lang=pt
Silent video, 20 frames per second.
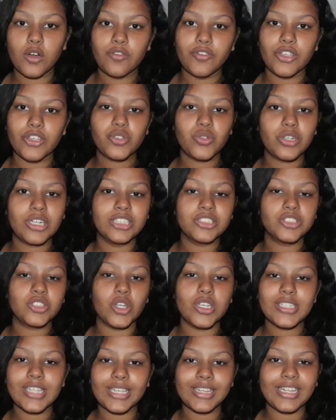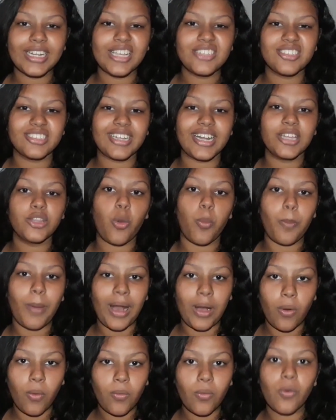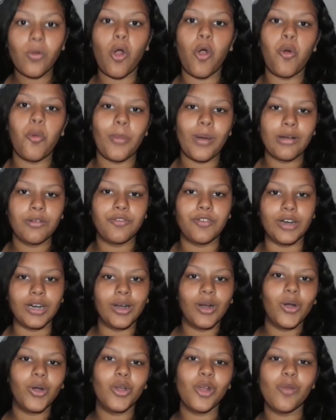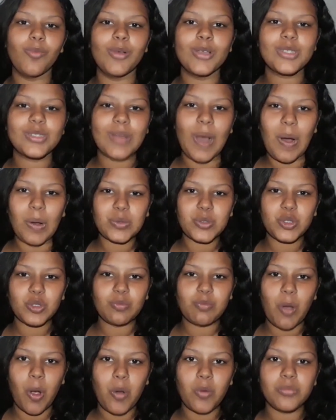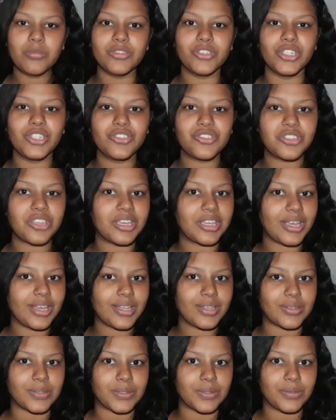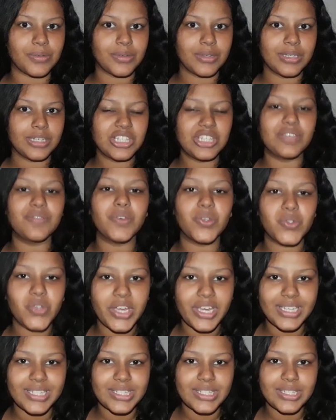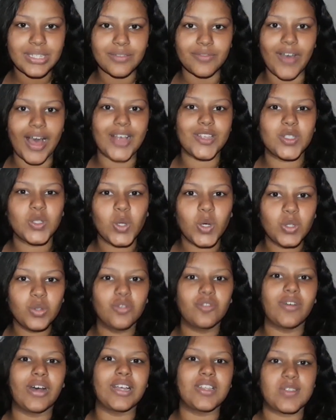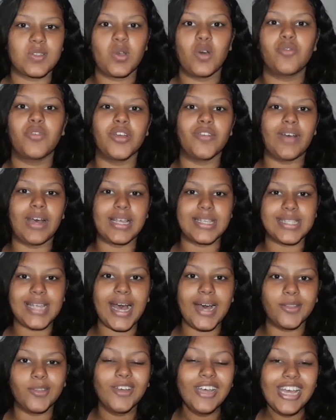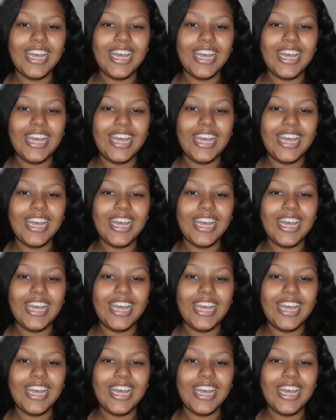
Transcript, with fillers: um vídeo do cantor sertanejo atrás do palco com uma fã. Oi, pessoal, tudo bom? Gente, o que, que é isso? Que vídeo é esse? Vazou, não vazou? Foi vazado?